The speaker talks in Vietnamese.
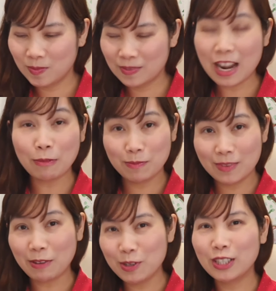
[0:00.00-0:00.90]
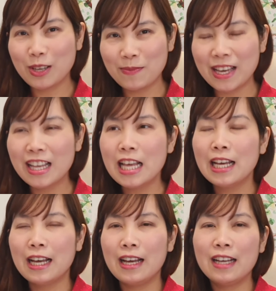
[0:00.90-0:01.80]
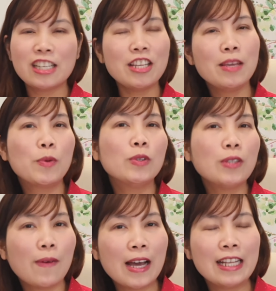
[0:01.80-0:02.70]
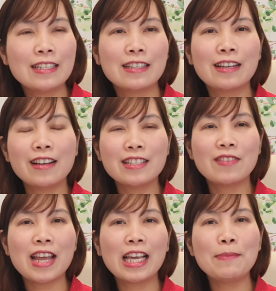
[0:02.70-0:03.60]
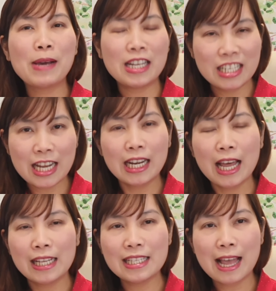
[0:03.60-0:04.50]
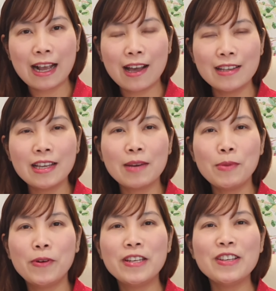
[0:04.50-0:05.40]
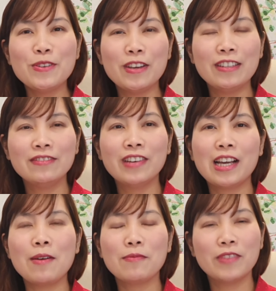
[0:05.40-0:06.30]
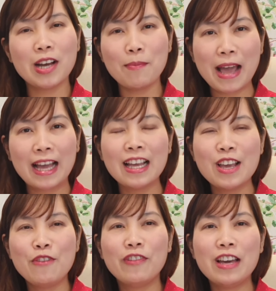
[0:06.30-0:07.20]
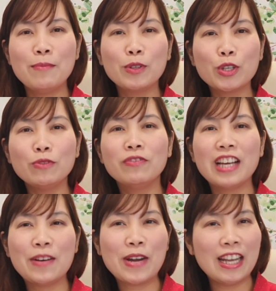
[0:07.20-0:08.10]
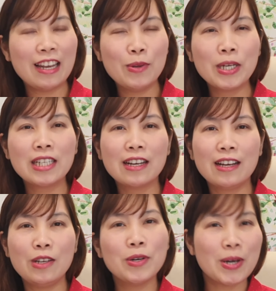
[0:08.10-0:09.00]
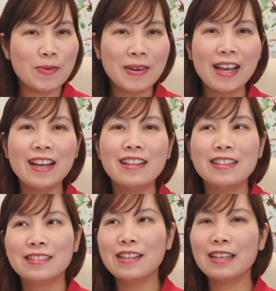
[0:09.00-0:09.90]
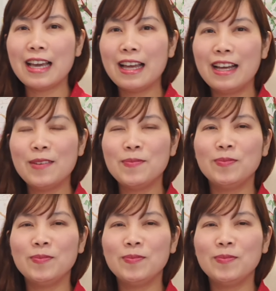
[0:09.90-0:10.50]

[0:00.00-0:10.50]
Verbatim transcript: đọc đọc lực dùm ha. À, trách nhiệm của tòa còn sau này khi mà hành rảnh hạnh sẽ có những cái buổi nói chuyện về các với các bạn về một chút về gọi là luật uh, luật úc ha tức là